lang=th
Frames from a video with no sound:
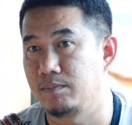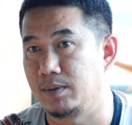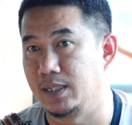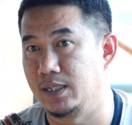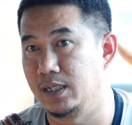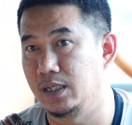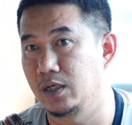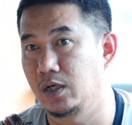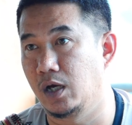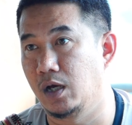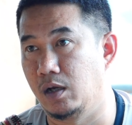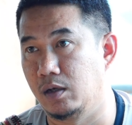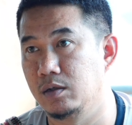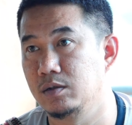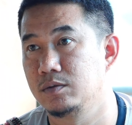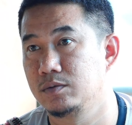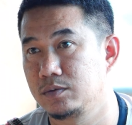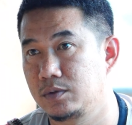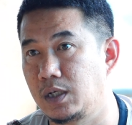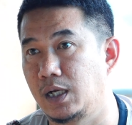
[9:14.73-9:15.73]
ปีนี้ก็
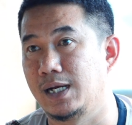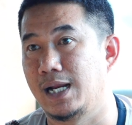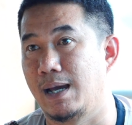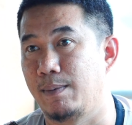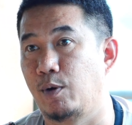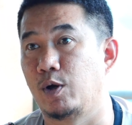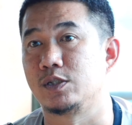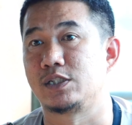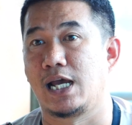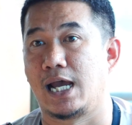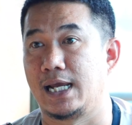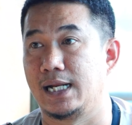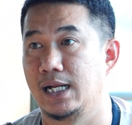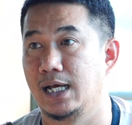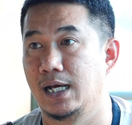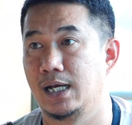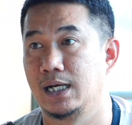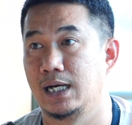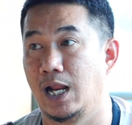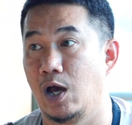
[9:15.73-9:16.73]
ก็น่าพอใจ
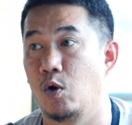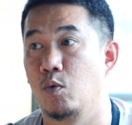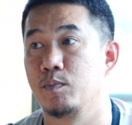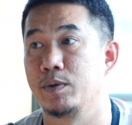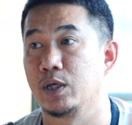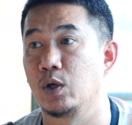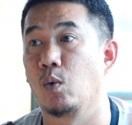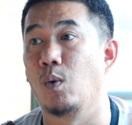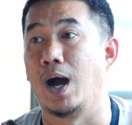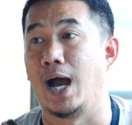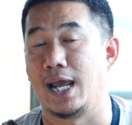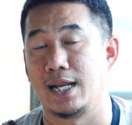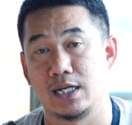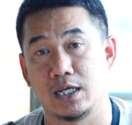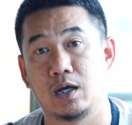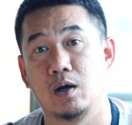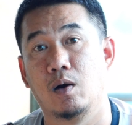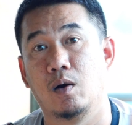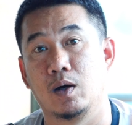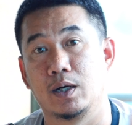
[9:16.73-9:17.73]
แล้ว เรามีควาย
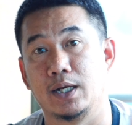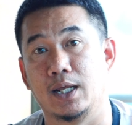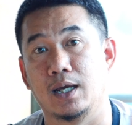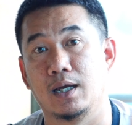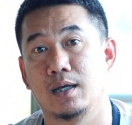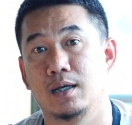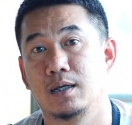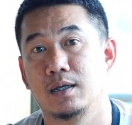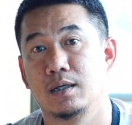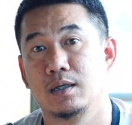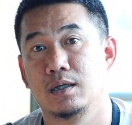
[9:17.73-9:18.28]
ในคอกเนี่ย